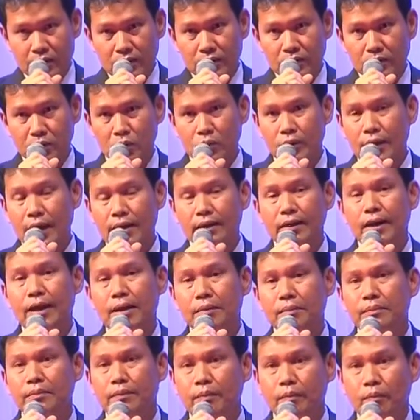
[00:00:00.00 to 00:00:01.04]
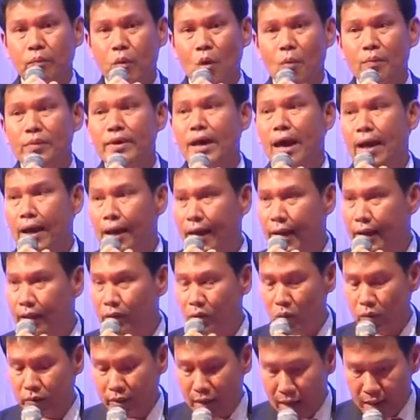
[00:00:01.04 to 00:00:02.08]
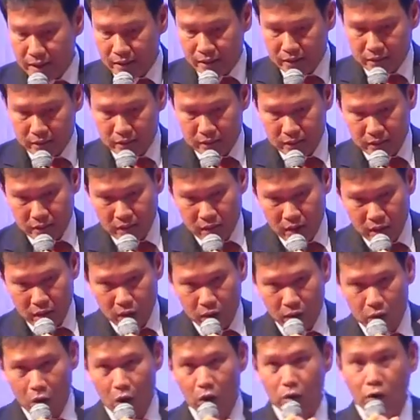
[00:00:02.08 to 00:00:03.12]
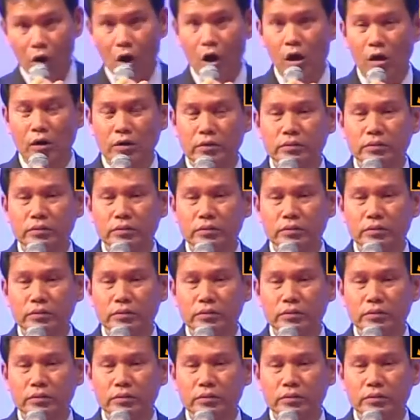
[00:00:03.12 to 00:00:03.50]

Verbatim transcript: ทุกท่านครับ ผมอยากให้ทุกท่านลองลอง